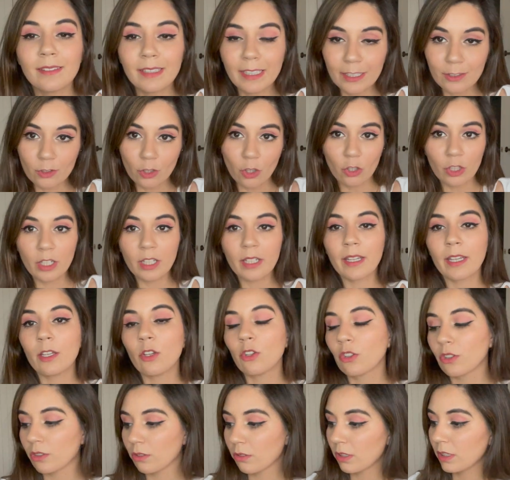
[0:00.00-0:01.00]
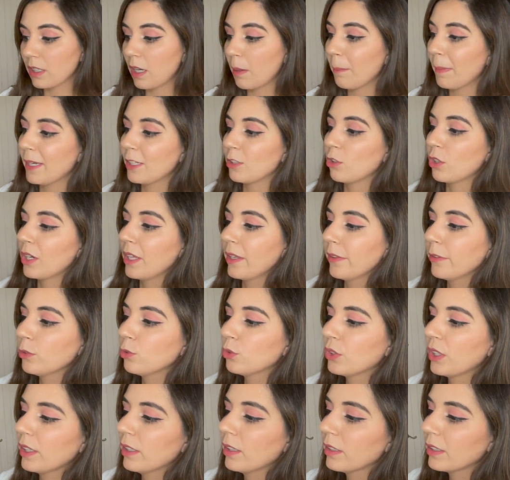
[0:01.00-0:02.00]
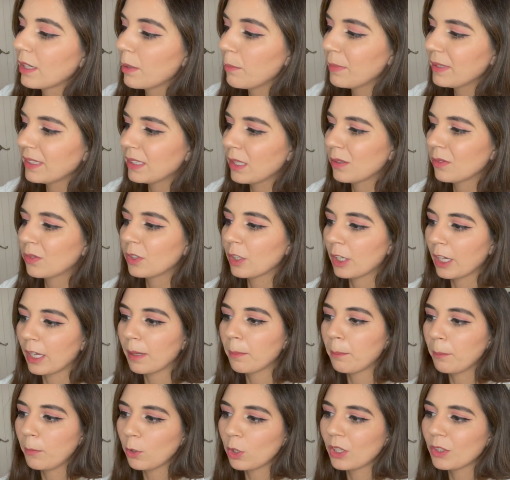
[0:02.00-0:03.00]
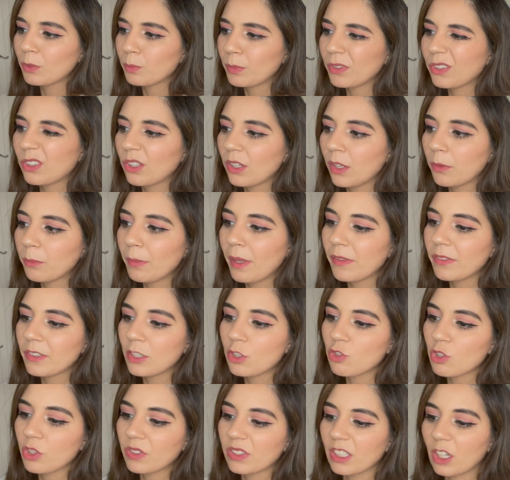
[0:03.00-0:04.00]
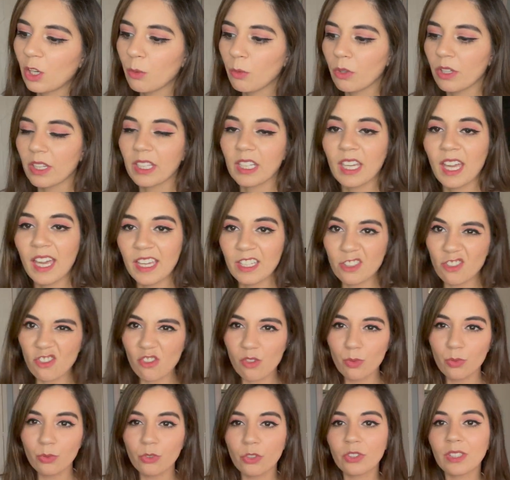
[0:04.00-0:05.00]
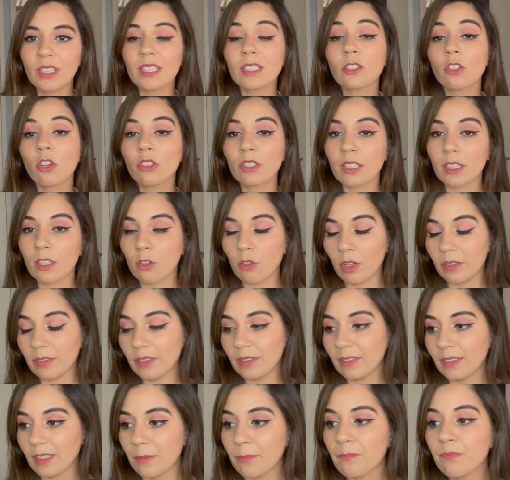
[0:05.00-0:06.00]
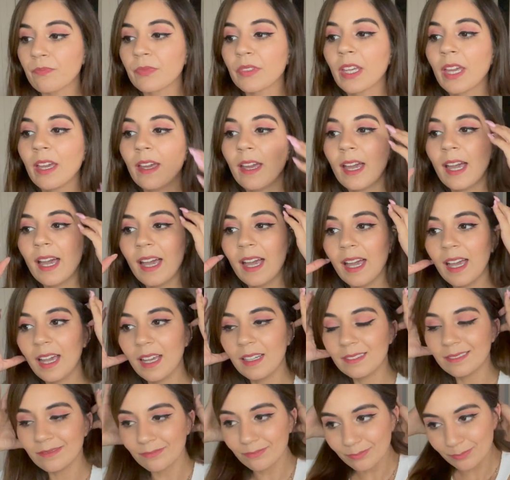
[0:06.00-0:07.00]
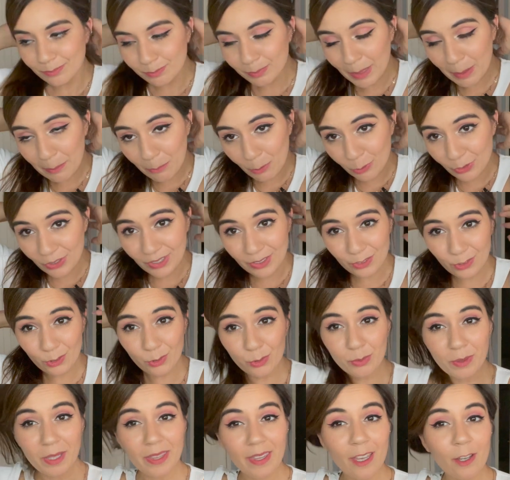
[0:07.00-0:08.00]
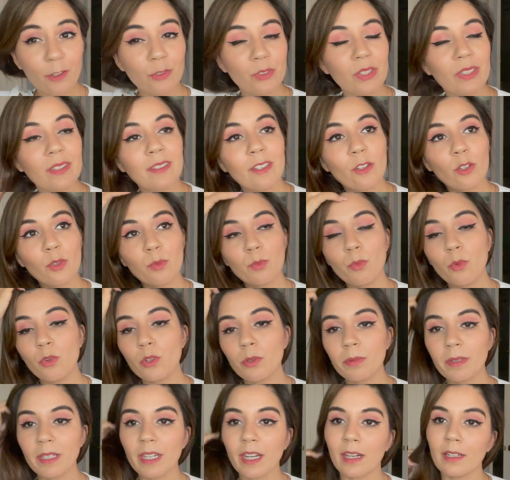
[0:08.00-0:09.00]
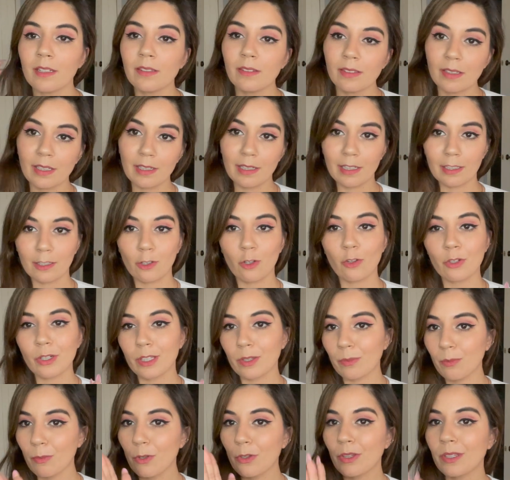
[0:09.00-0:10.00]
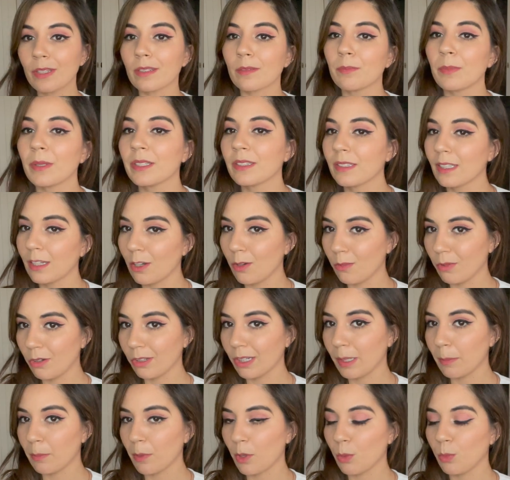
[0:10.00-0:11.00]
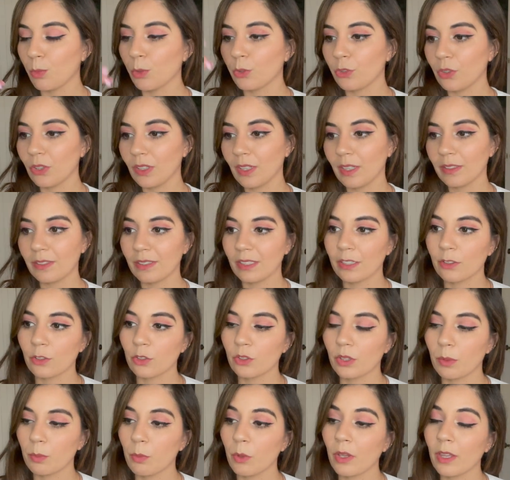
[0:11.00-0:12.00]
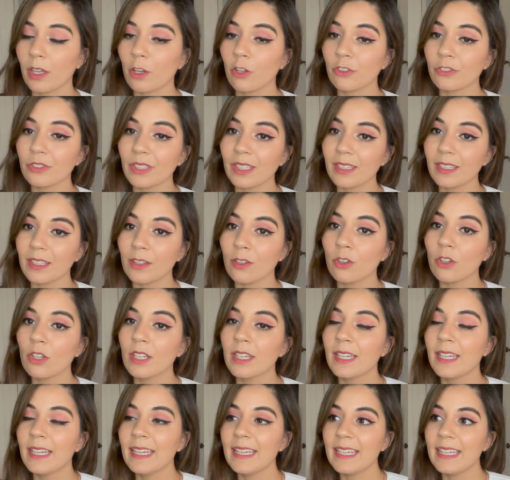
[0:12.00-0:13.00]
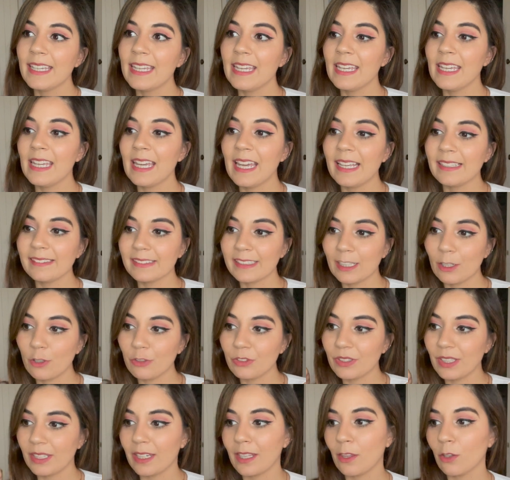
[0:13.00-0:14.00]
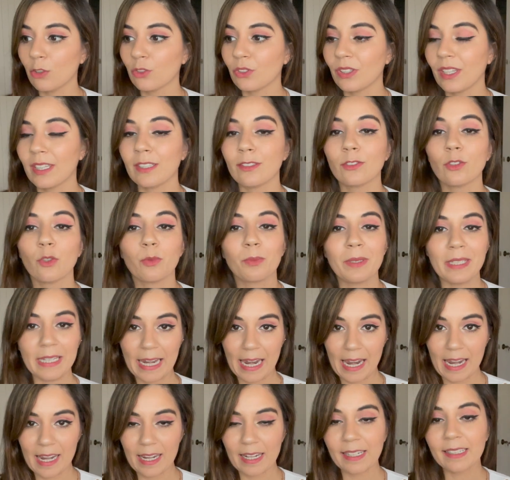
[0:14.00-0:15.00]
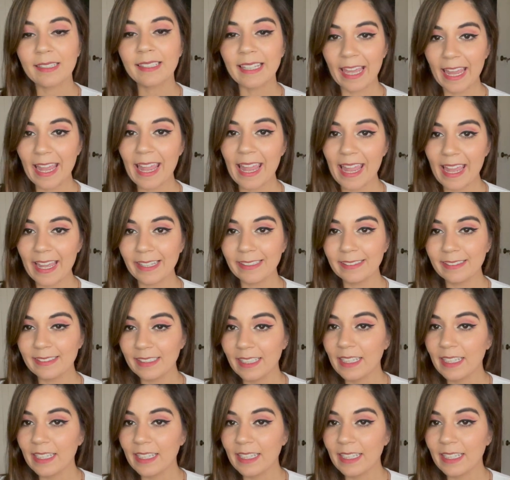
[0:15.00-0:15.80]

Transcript: TikTok, que yo creo que es la mayoría de ustedes, realmente sé que pocas personas me han dicho así como de que, ay, yo no uso TikTok y cosas así. vimos estos videos, se hicieron muy virales, el algoritmo de repente como que promociona cierto tipo de contenido y este contenido se hizo viral, ¿Qué es